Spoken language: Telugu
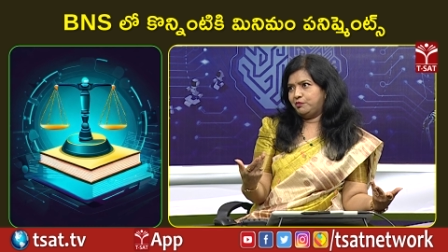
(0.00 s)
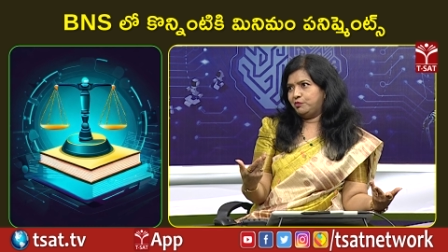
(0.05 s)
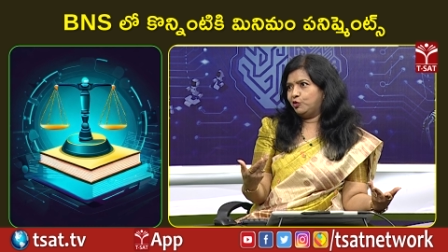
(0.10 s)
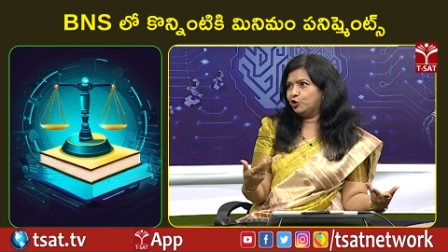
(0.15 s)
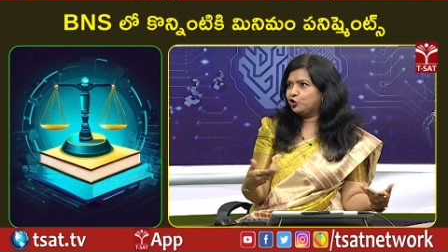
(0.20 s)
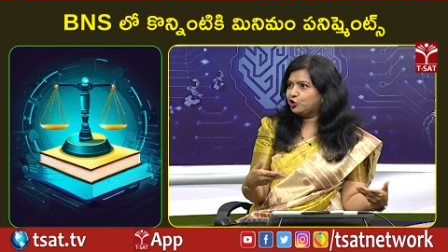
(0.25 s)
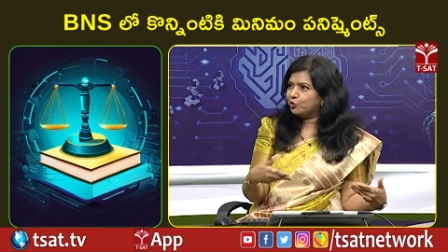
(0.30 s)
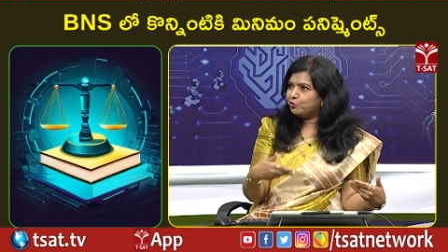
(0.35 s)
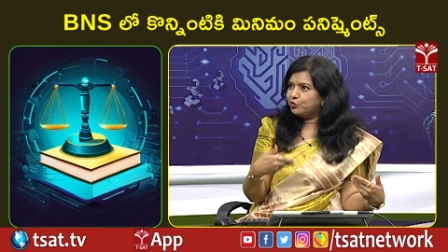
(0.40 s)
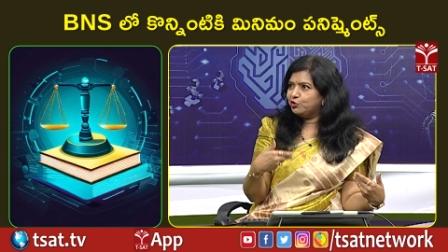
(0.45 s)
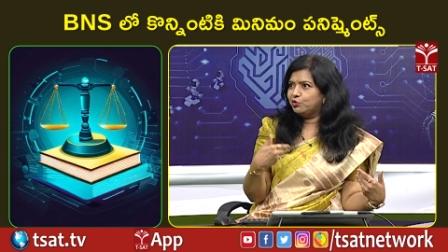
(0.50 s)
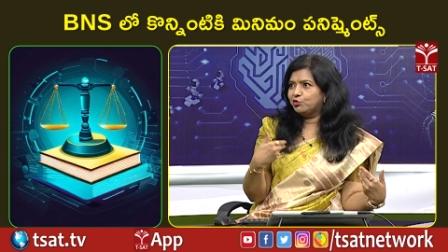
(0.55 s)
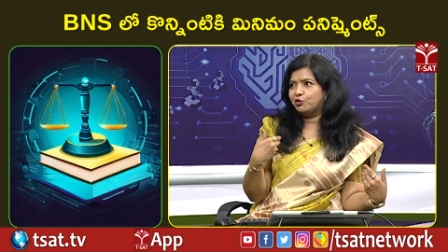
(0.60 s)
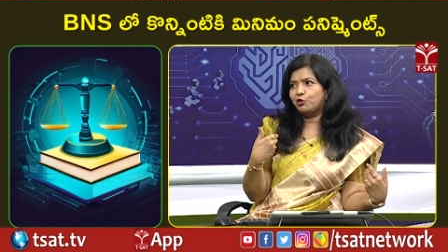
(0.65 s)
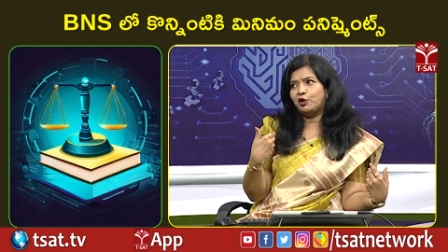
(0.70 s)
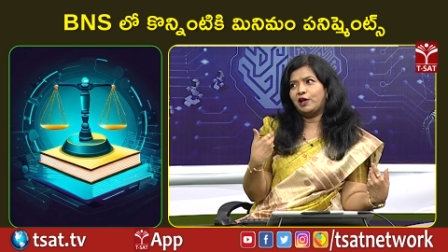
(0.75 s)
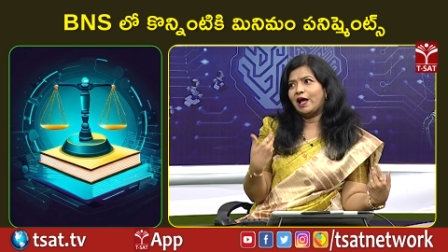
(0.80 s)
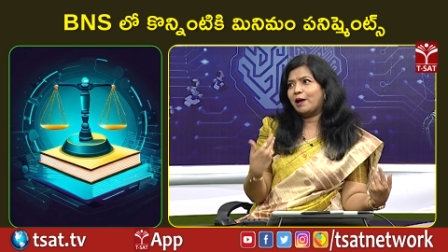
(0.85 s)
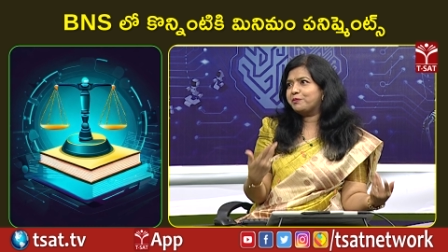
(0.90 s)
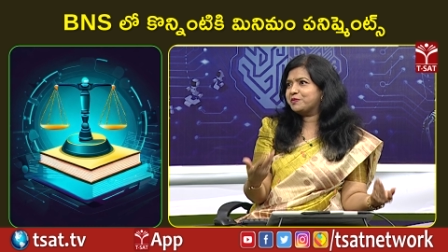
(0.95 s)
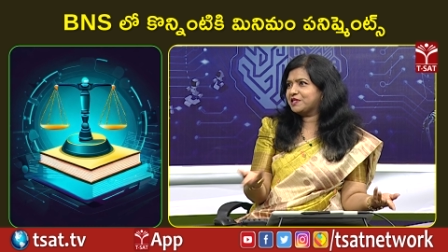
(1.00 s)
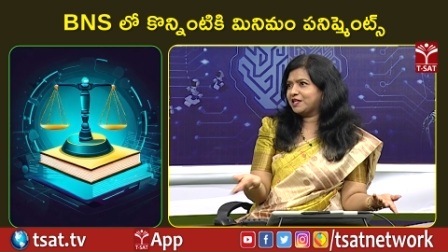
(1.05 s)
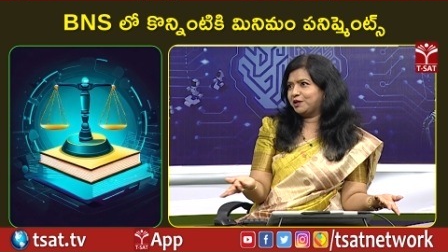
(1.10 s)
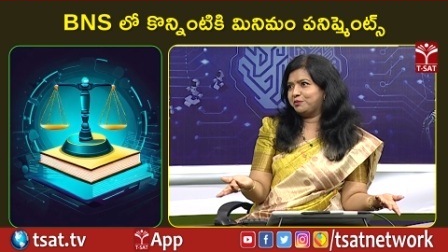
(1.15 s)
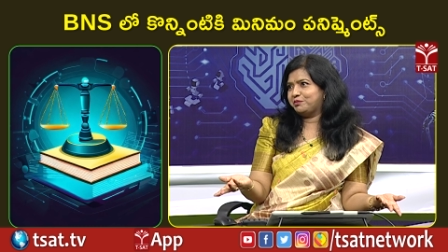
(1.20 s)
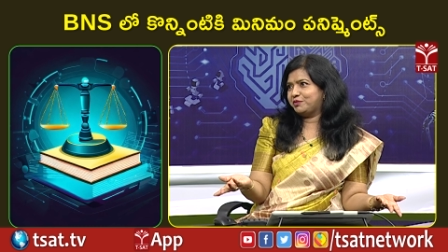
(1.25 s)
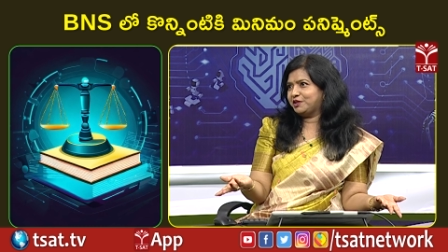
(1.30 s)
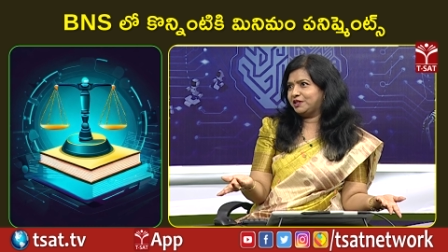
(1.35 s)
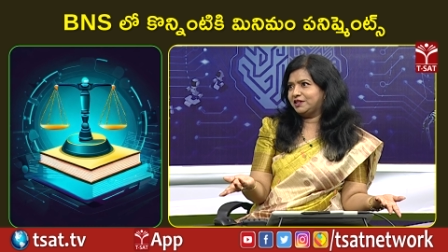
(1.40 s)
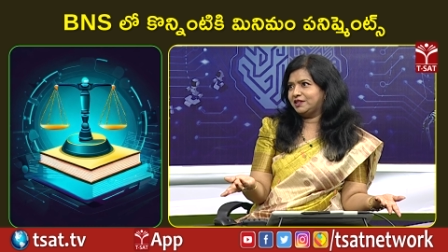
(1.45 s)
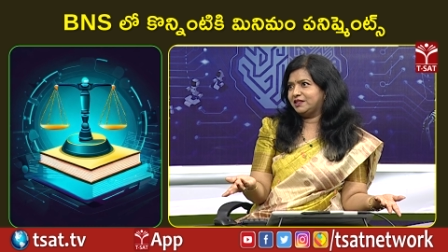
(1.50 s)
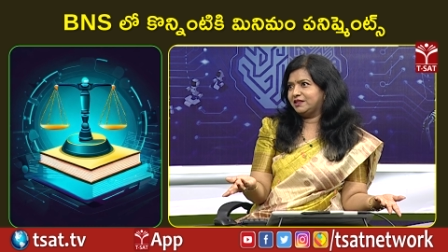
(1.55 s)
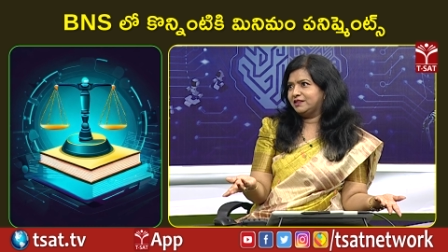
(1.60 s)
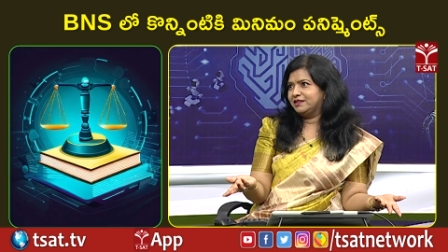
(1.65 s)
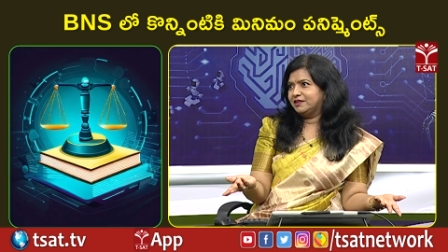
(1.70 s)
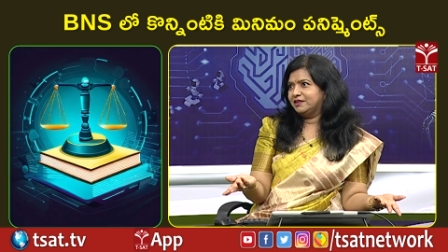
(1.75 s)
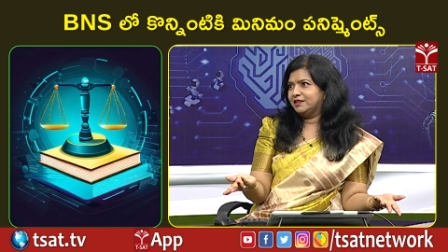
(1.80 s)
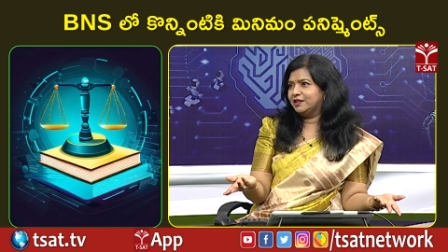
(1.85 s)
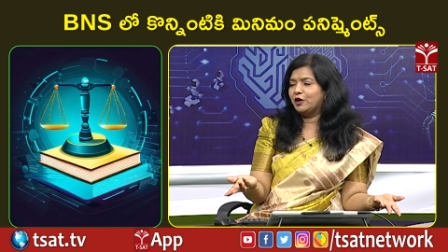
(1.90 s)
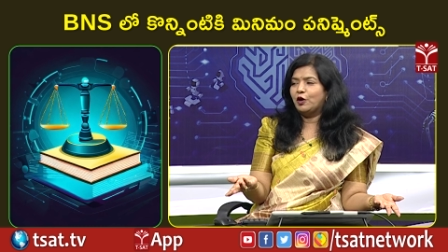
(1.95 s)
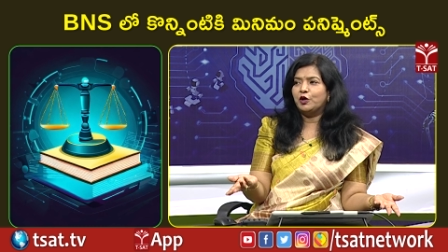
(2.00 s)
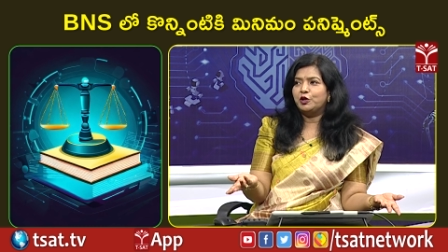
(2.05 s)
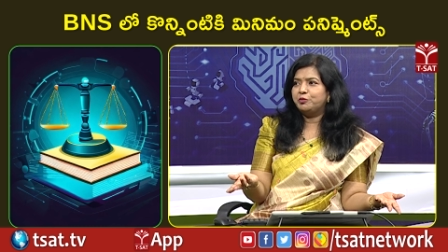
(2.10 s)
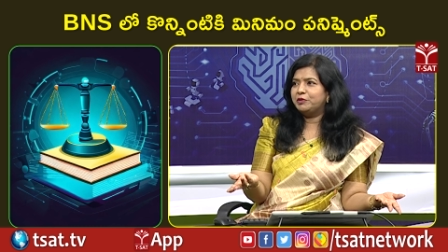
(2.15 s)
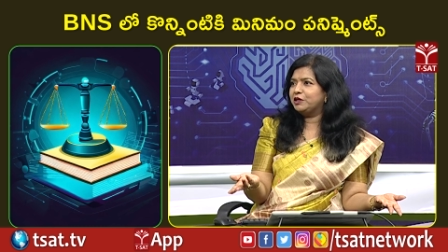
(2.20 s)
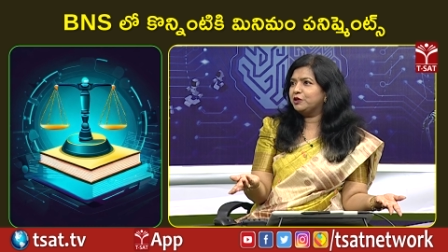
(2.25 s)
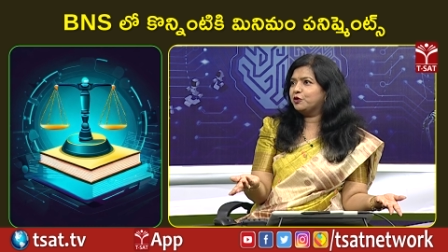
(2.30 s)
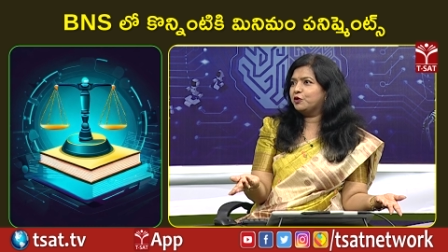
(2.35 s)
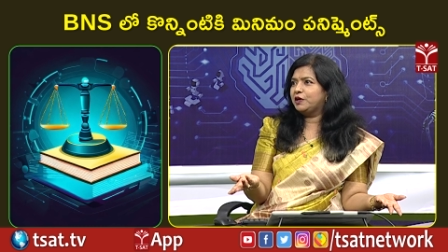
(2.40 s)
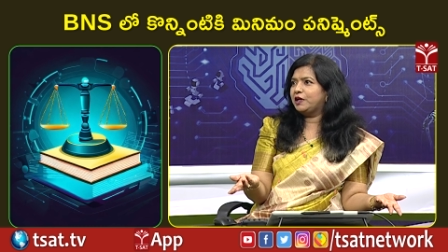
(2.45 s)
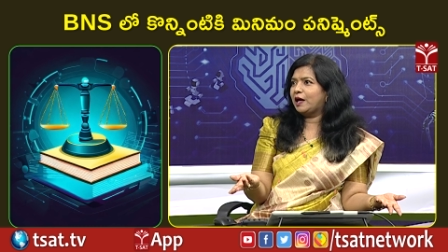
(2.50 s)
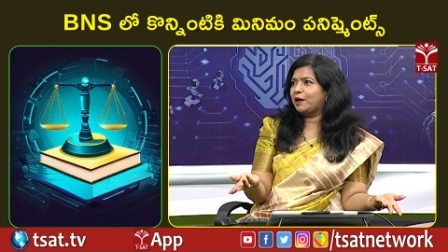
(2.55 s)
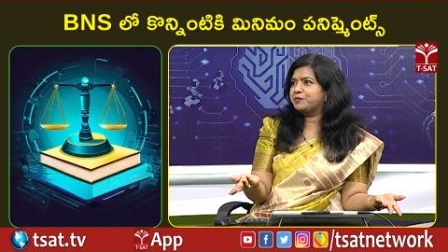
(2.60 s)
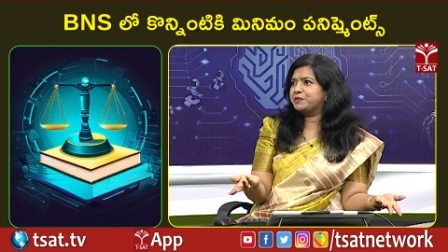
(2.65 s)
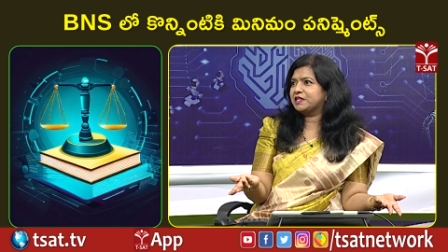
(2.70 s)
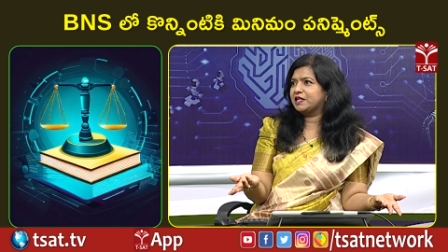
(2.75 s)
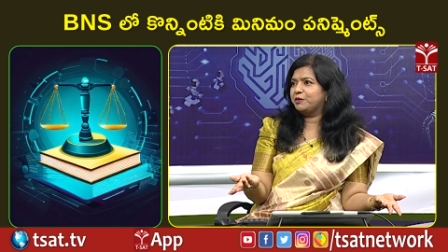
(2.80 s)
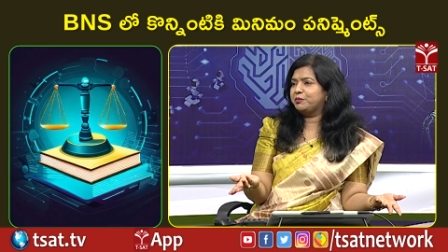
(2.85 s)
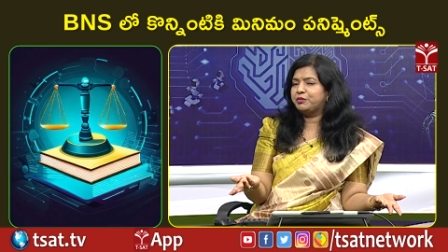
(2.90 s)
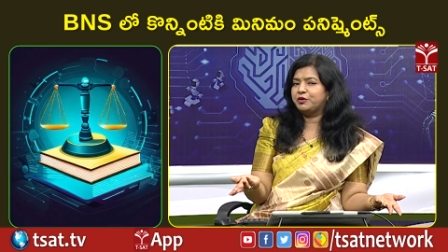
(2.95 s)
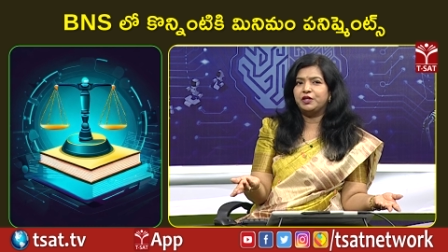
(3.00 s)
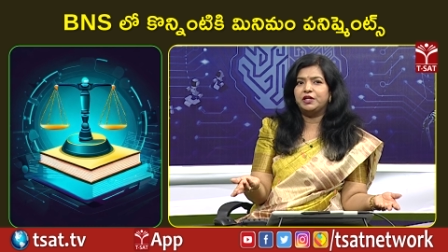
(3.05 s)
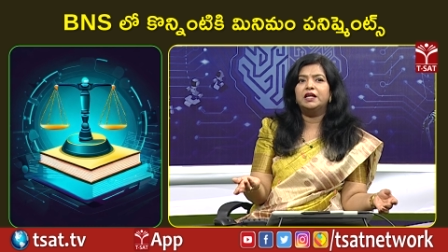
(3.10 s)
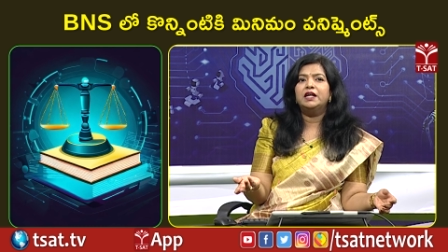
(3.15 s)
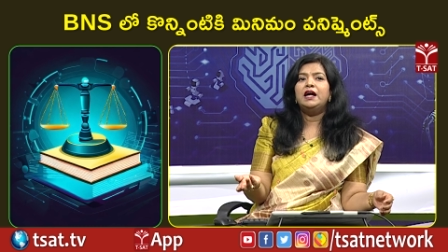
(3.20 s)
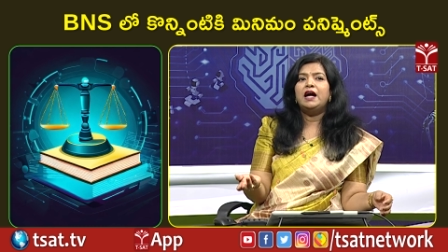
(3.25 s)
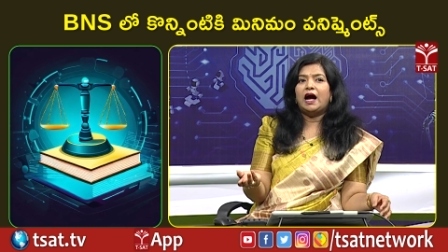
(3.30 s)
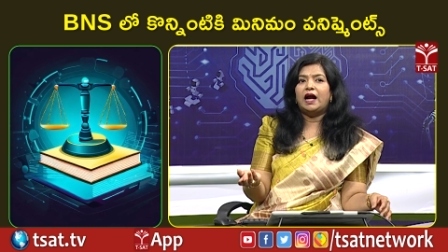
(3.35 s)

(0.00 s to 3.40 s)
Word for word: మొత్తము కొలాప్స్ అయిపోయింది గవర్నమెంట్ కొలాప్స్ అయిపోయి